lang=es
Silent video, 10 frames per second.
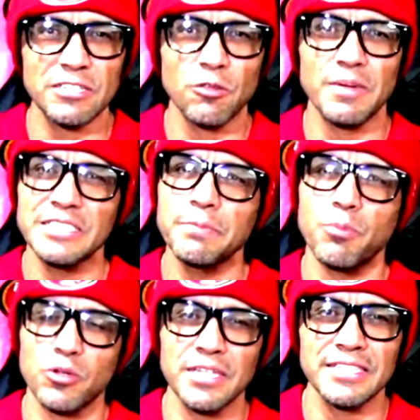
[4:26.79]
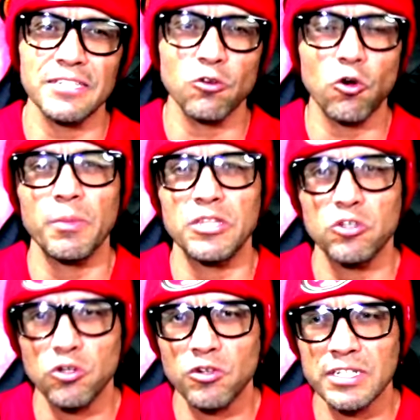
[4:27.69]
que es lo más importante, no
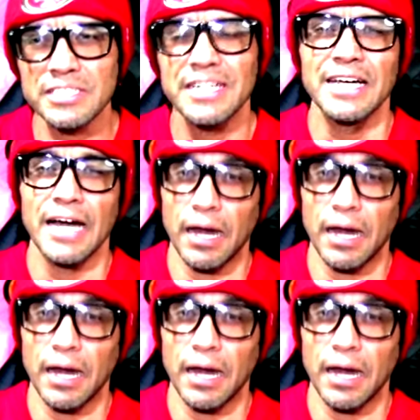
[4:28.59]
cometió errores,